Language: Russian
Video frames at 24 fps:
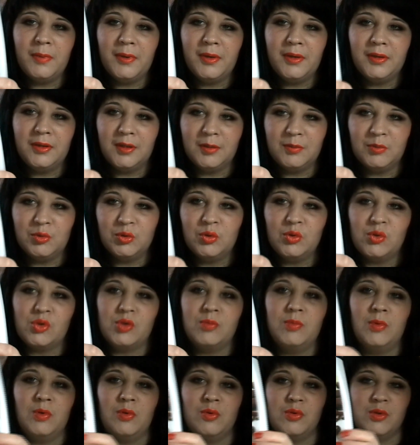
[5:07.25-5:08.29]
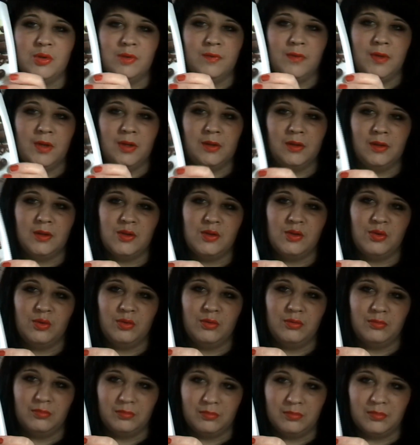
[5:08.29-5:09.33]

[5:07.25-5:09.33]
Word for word: поэтому тоже могу с уверенностью